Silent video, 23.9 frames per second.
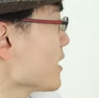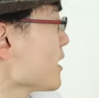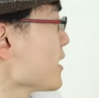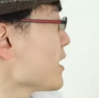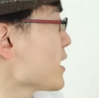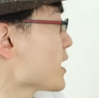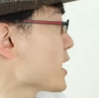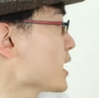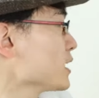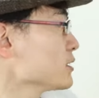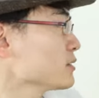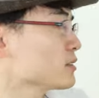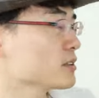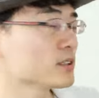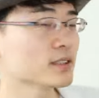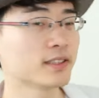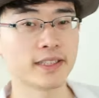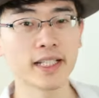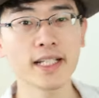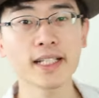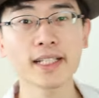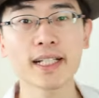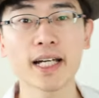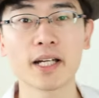えー、監督
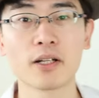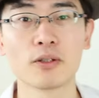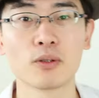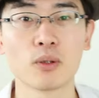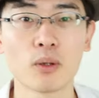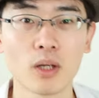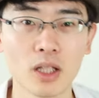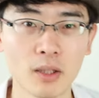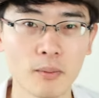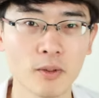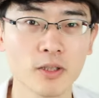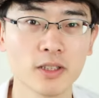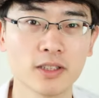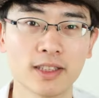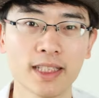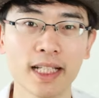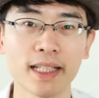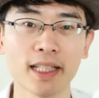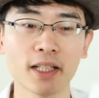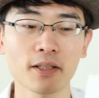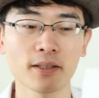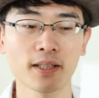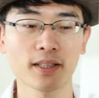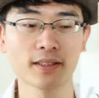前回の動画でも伝
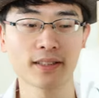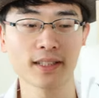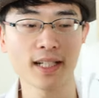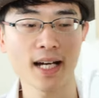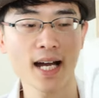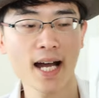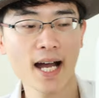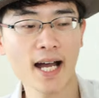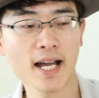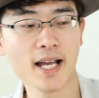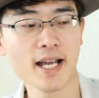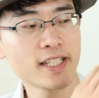えたのですが、